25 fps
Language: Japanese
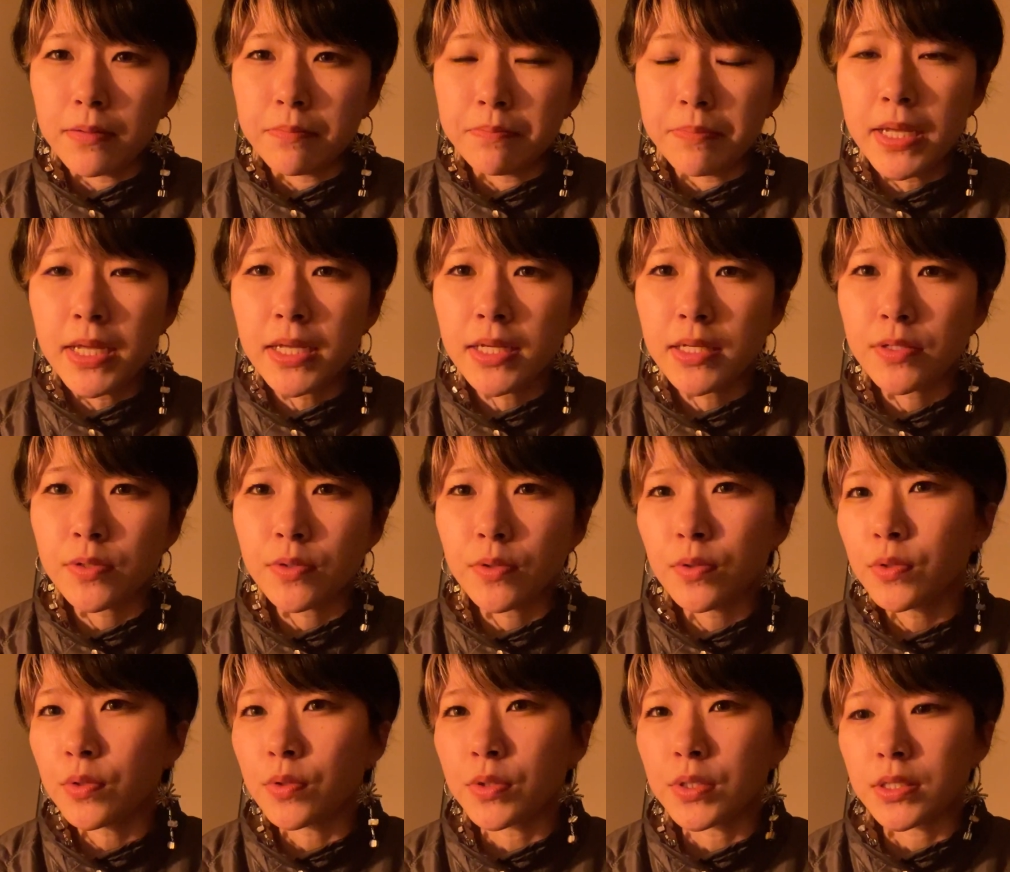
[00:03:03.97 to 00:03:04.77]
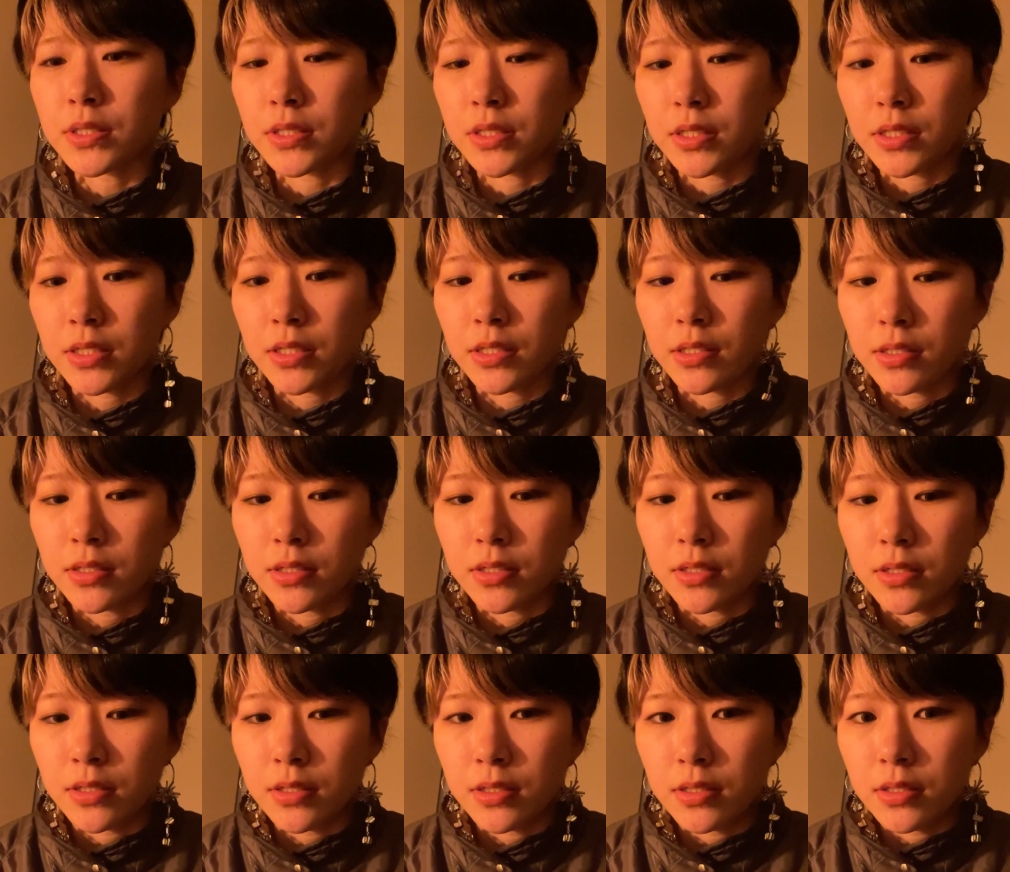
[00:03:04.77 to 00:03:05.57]
メイク落とし
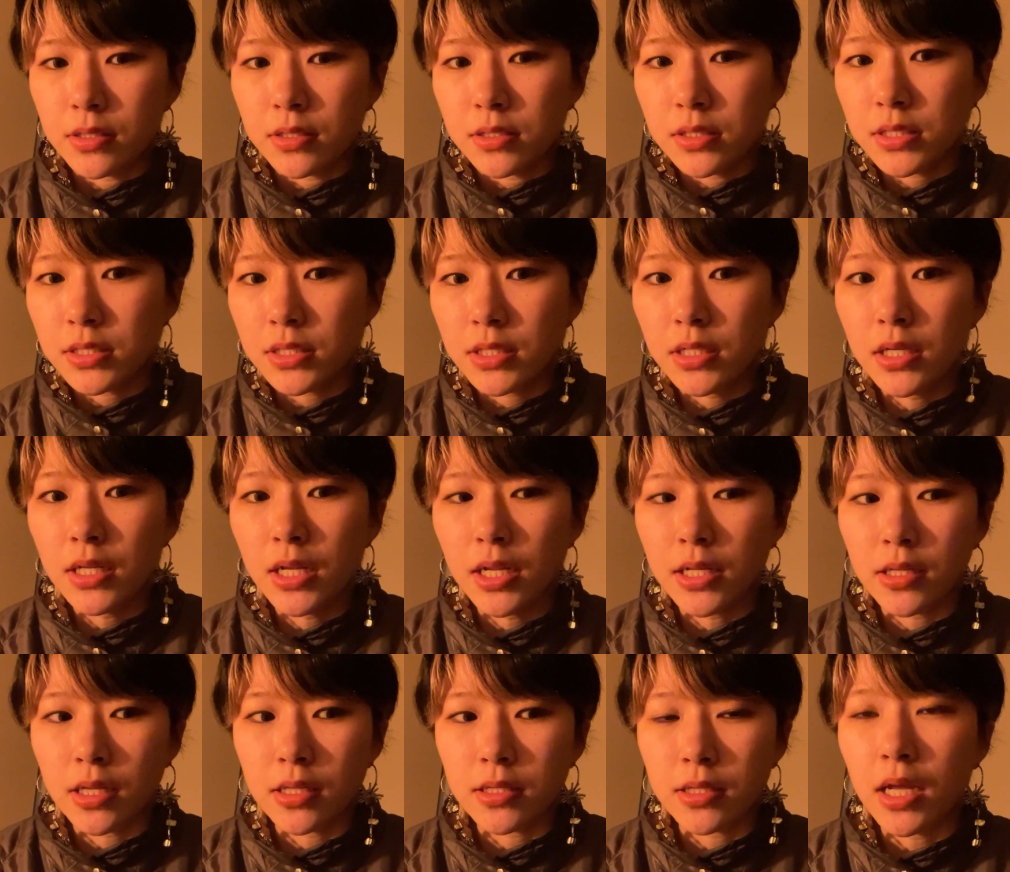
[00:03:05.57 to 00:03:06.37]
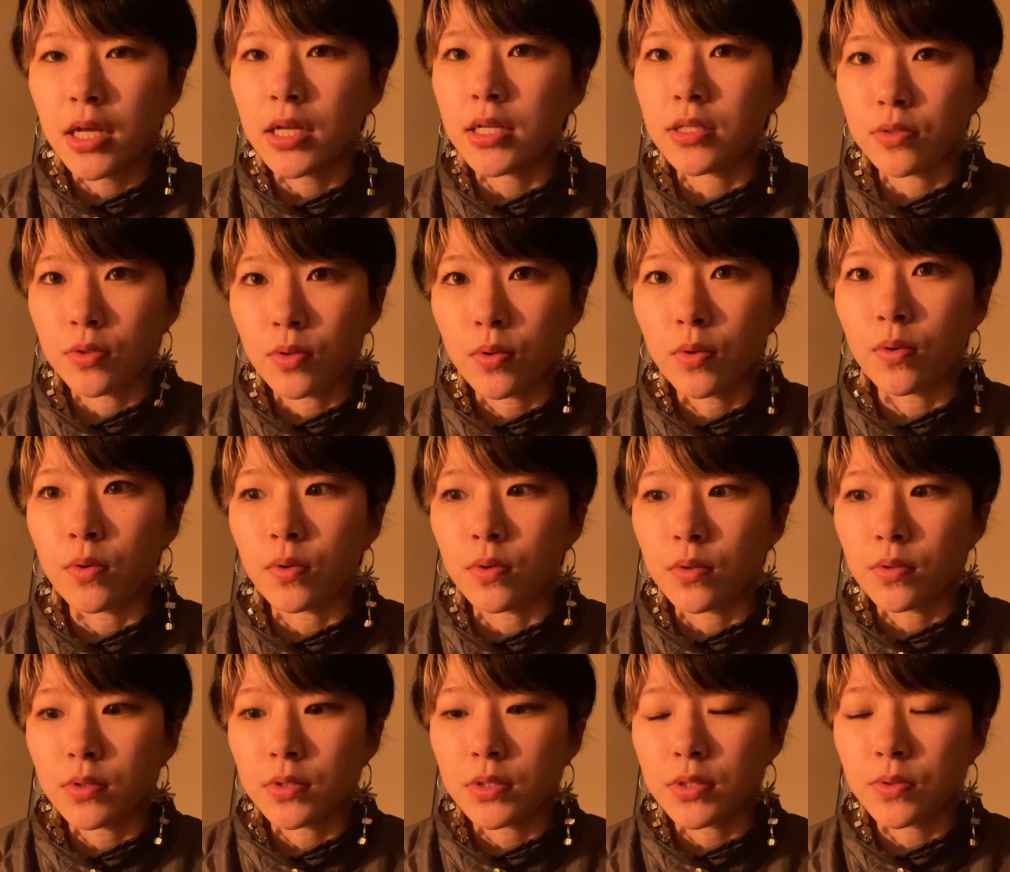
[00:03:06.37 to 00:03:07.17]
しきれてないと
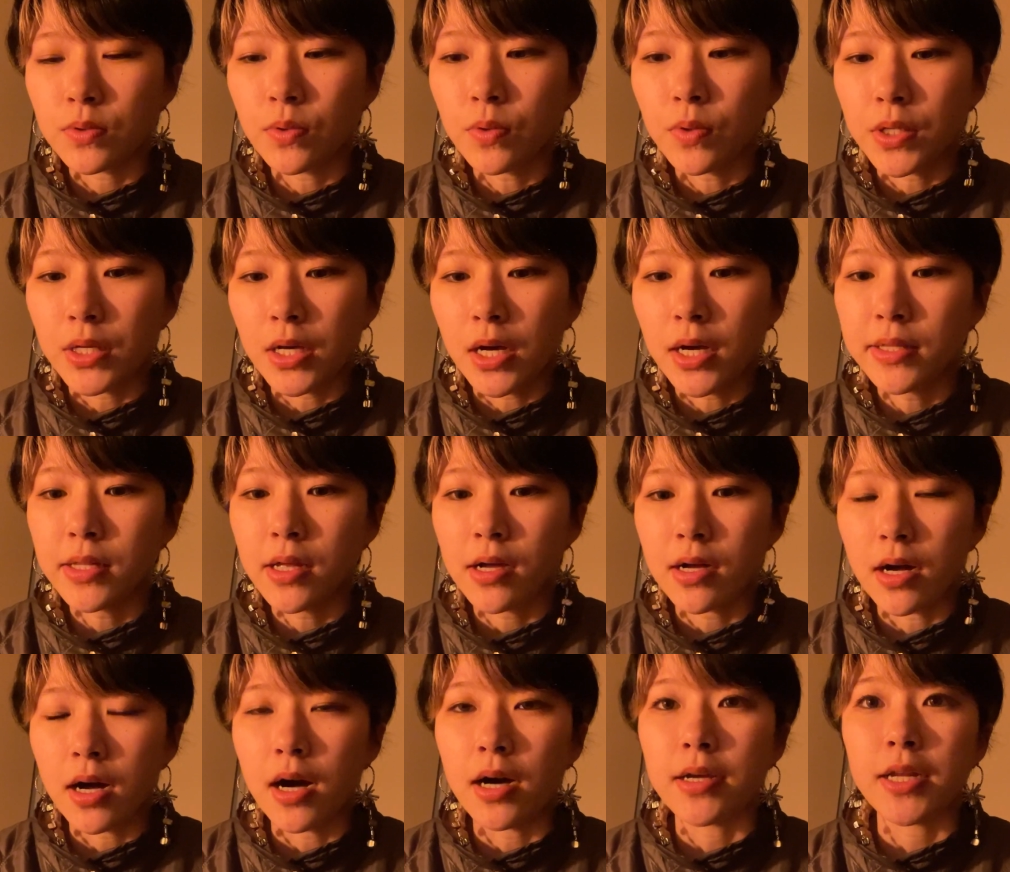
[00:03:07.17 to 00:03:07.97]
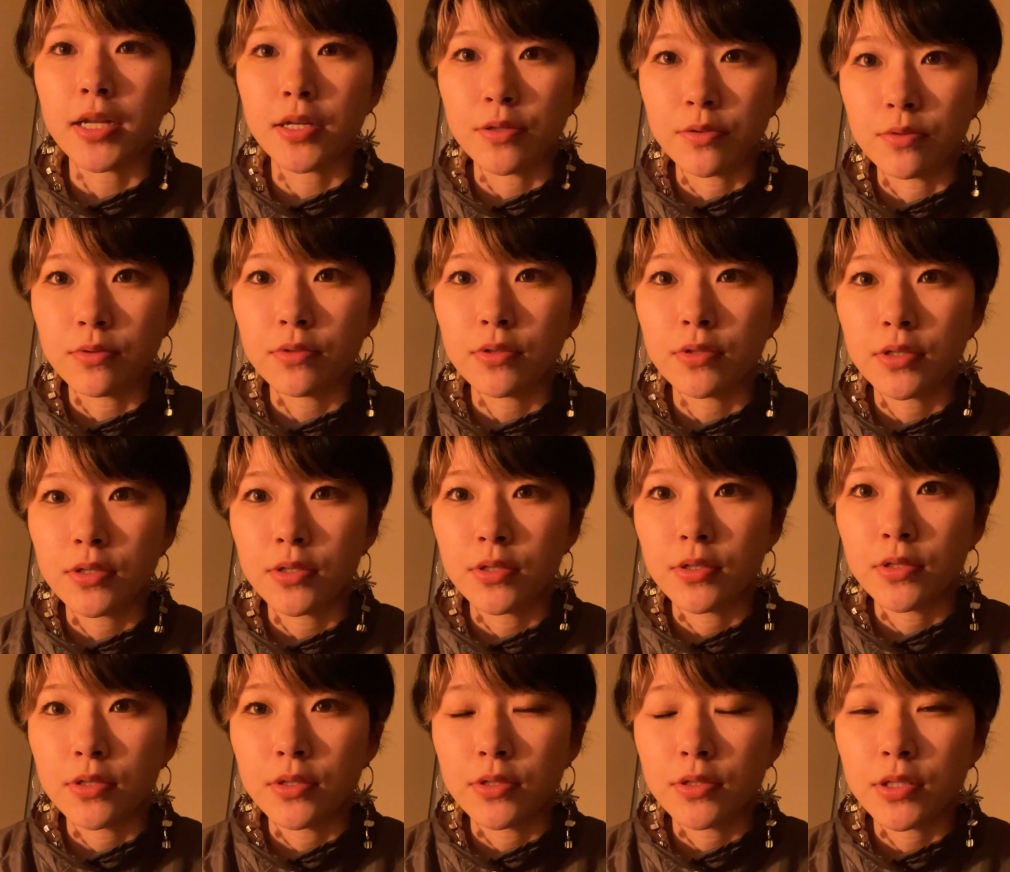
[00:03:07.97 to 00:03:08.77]
すごい肌が荒れ
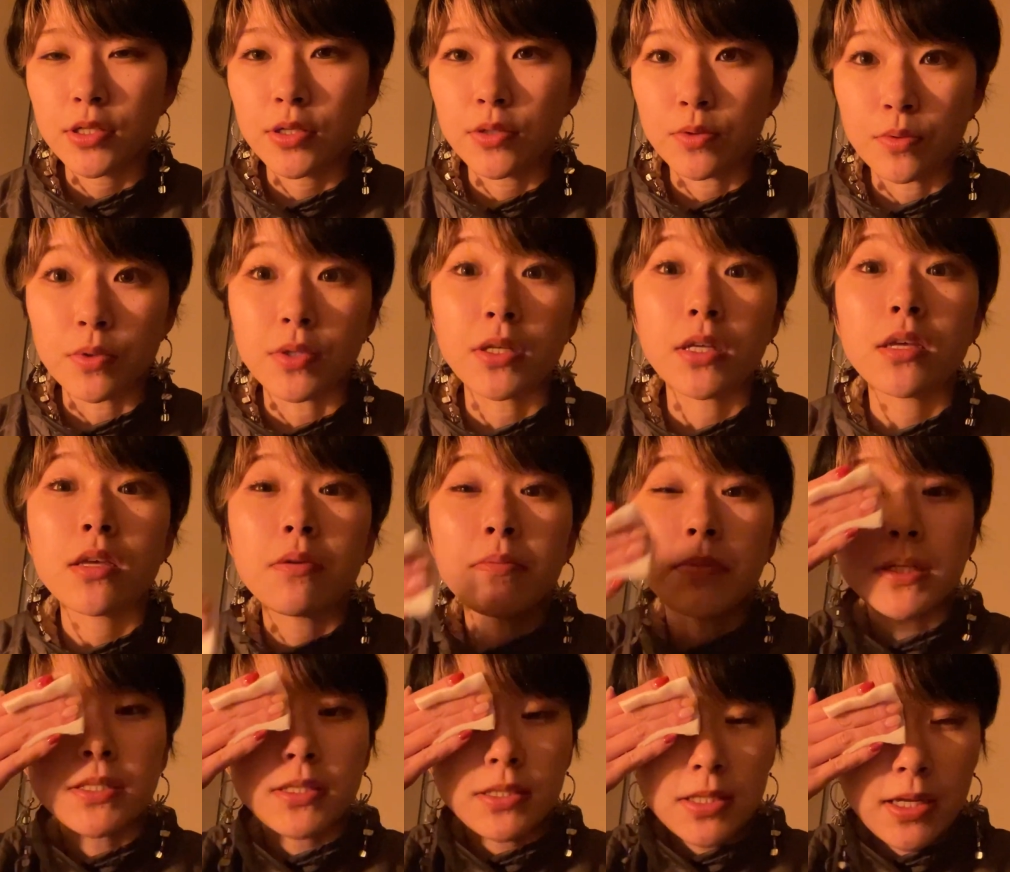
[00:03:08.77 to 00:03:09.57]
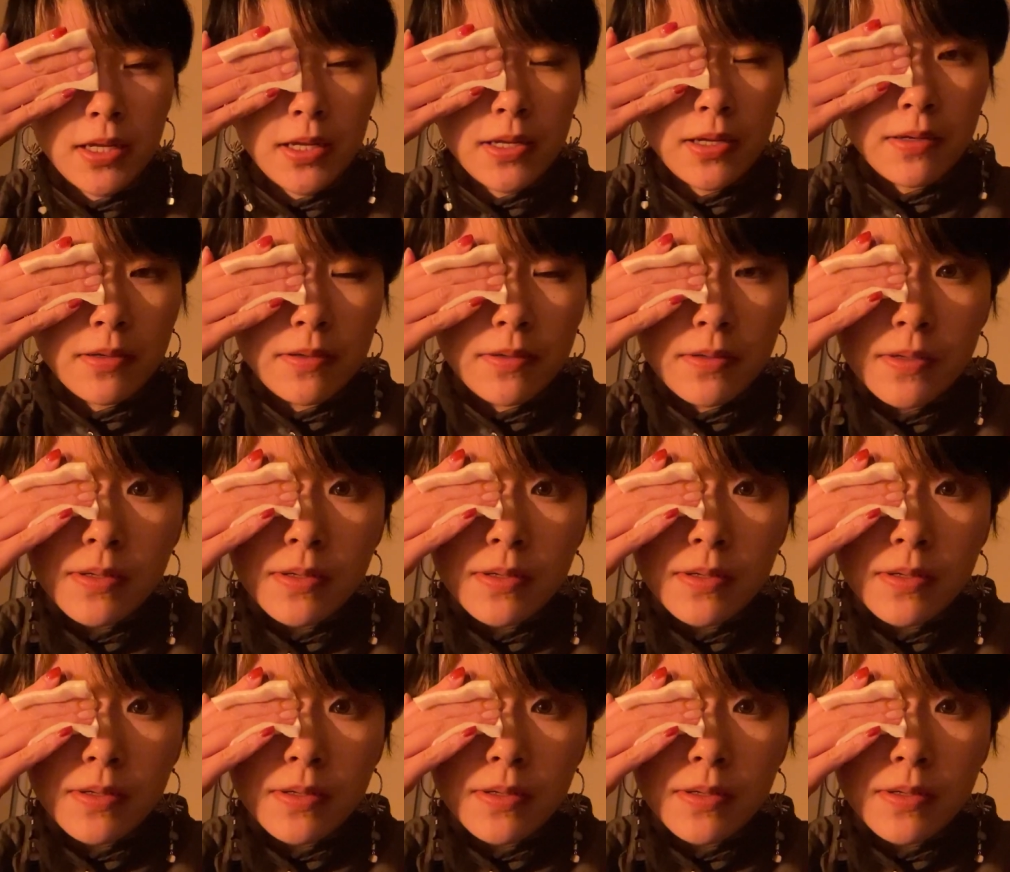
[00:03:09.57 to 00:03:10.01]
るっていうのを聞きまして、